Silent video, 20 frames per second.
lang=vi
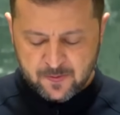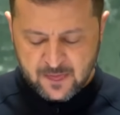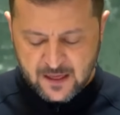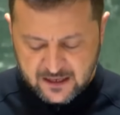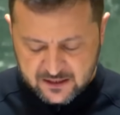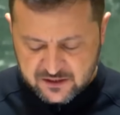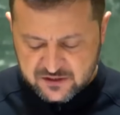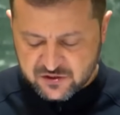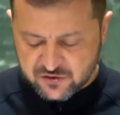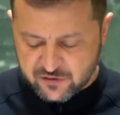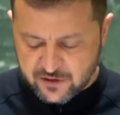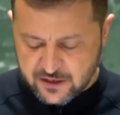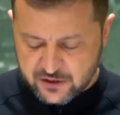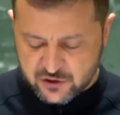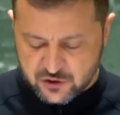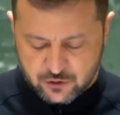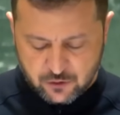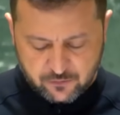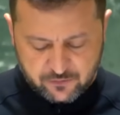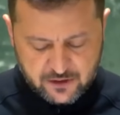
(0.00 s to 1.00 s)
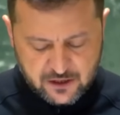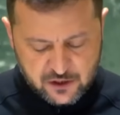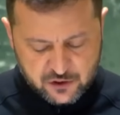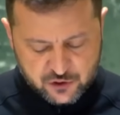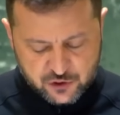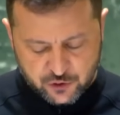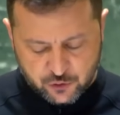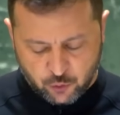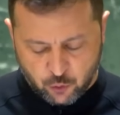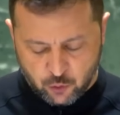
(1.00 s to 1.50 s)
và ngăn chặn
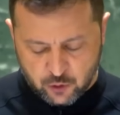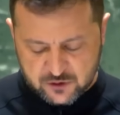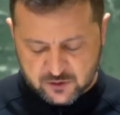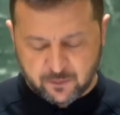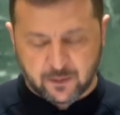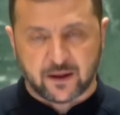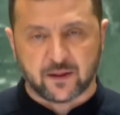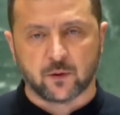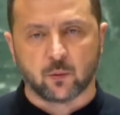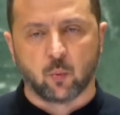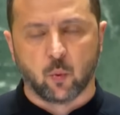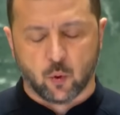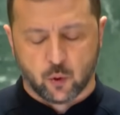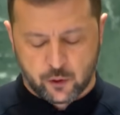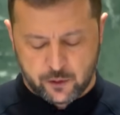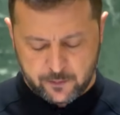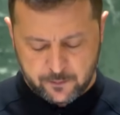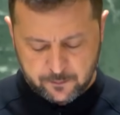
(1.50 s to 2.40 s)
sự tàn phá